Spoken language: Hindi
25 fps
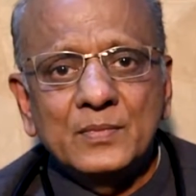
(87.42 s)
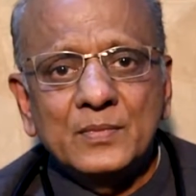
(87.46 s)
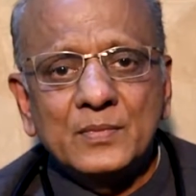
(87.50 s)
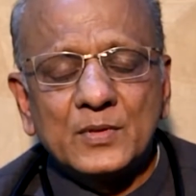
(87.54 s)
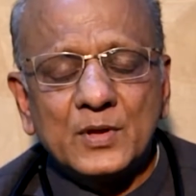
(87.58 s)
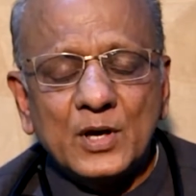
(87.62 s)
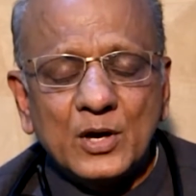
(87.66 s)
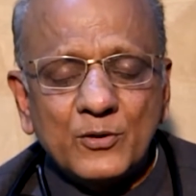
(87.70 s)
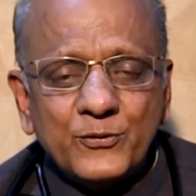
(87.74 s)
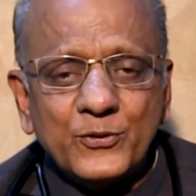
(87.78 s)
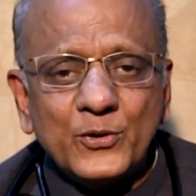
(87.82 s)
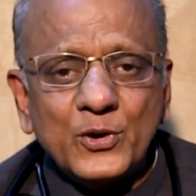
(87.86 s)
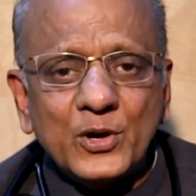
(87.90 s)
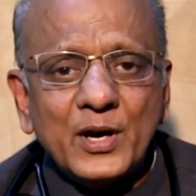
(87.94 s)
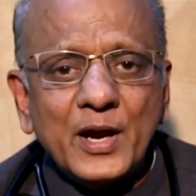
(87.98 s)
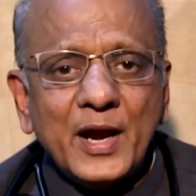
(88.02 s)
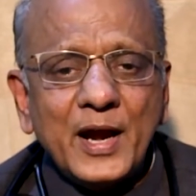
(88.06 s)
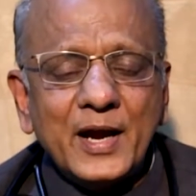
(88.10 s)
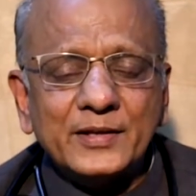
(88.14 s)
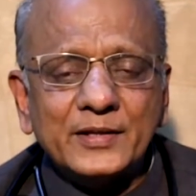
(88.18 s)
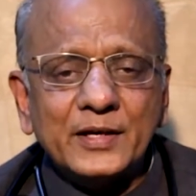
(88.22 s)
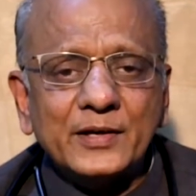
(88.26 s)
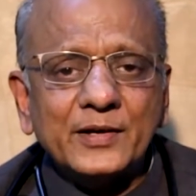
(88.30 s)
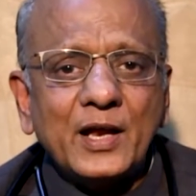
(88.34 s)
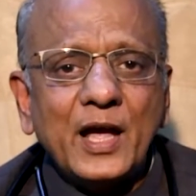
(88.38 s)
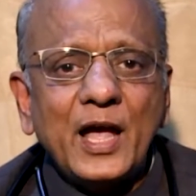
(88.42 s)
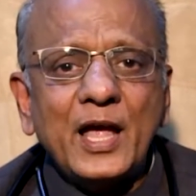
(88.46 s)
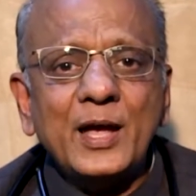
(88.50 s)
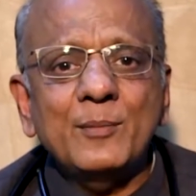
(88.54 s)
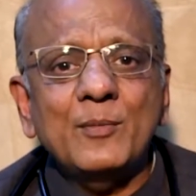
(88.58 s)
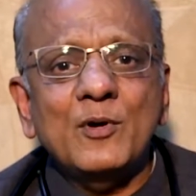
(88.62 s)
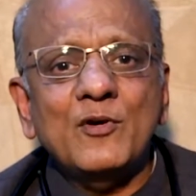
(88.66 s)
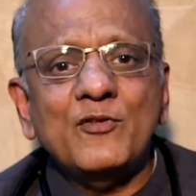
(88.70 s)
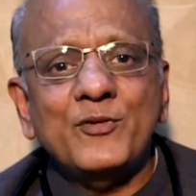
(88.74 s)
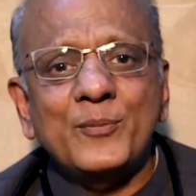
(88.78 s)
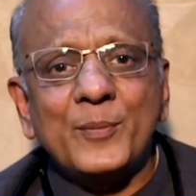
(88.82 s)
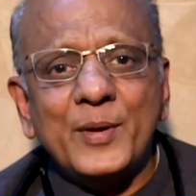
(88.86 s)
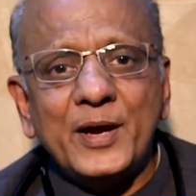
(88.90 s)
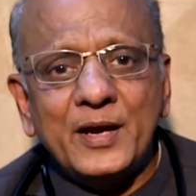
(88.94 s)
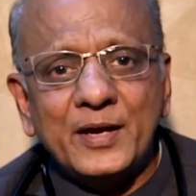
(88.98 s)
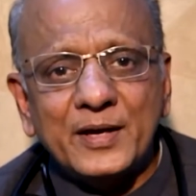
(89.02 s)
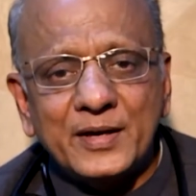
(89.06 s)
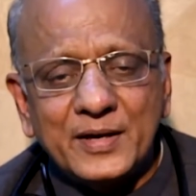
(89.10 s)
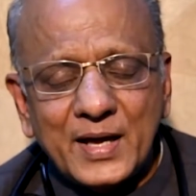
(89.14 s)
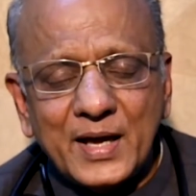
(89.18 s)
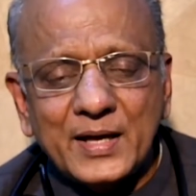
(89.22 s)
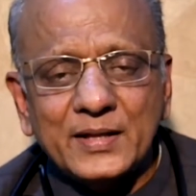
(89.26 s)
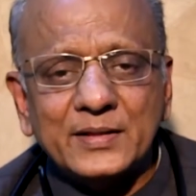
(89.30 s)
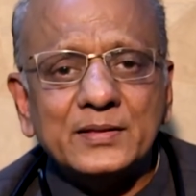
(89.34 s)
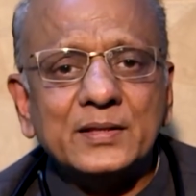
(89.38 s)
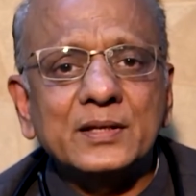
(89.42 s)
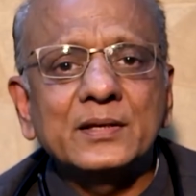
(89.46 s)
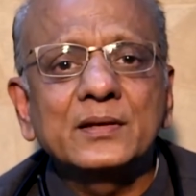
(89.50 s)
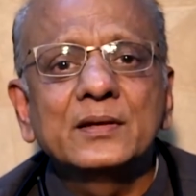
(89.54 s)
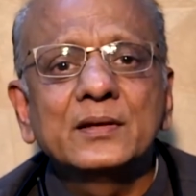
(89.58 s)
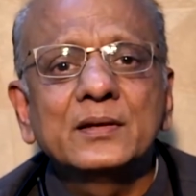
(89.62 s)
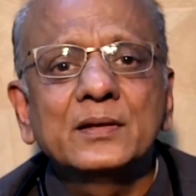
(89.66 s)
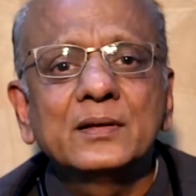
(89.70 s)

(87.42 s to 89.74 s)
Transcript: देयरफॉर एट द टाइम ऑफ माय डेथ